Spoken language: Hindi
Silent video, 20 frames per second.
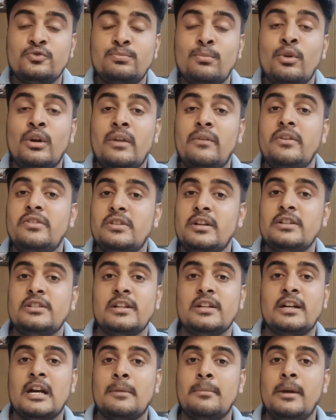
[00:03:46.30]
उस मोटिवेशन
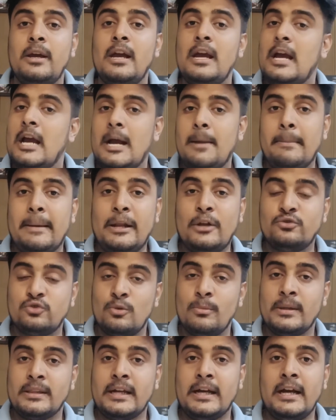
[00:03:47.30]
के चक्कर में मैंने
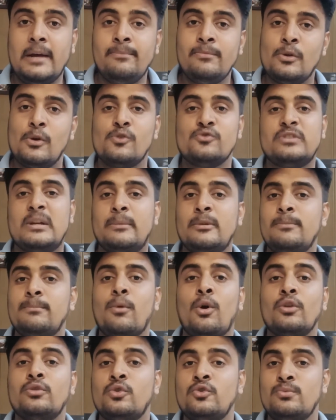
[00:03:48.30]
उसको बताया उसने
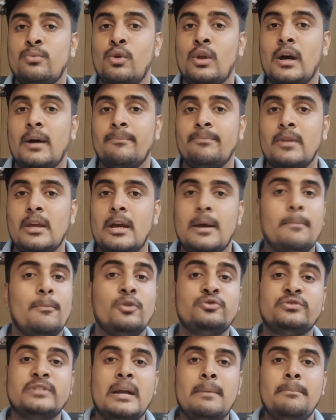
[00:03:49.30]
मुझे बहुत कुछ बोला
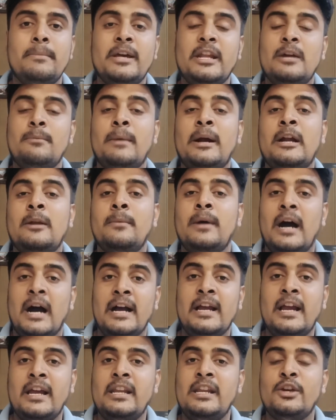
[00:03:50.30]
उस टाइम मेरे माइंड
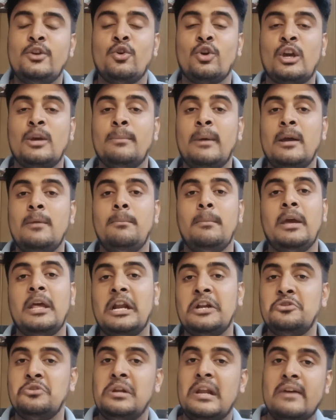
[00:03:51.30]
में आया ही नहीं क्योंकि भाई
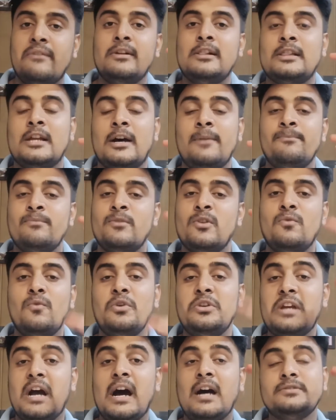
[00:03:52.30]
मेरा जो लेवल था
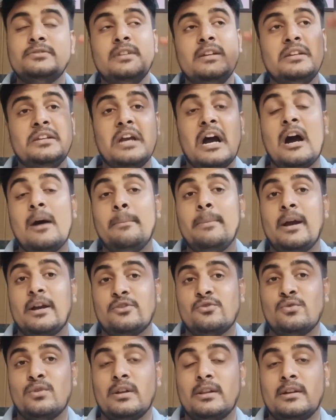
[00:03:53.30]
वो यहाँ से यहाँ
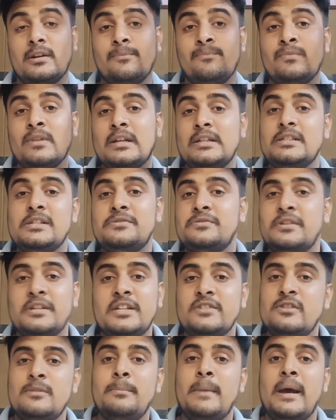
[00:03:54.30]
पे आ चुका था
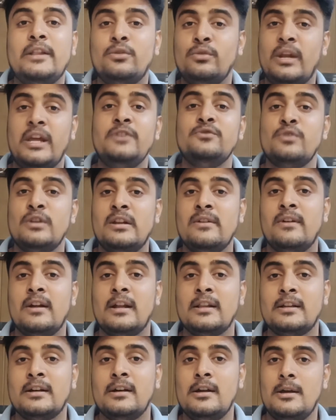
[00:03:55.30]
जिसके वजह से मैं तो नहीं सुनने
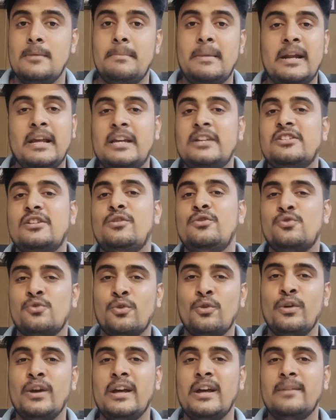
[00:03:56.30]
वाला था मैंने कि चलो
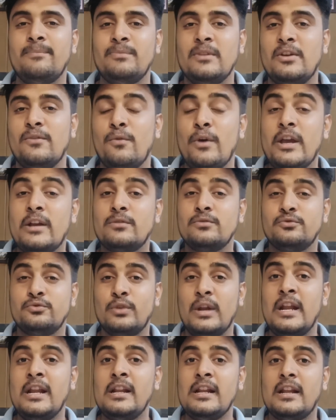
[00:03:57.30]
छोड़ो यार वो
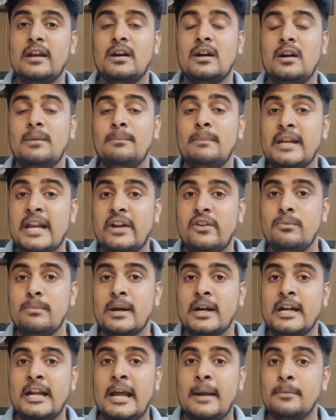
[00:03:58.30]
एक सुना है ना
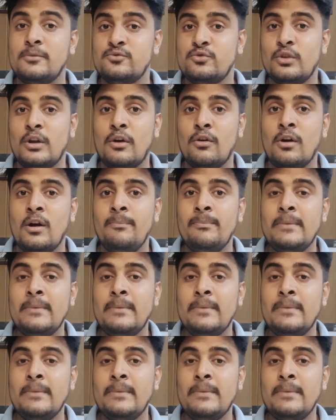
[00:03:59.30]
नेटवर्क मार्केटिंग आपने सुना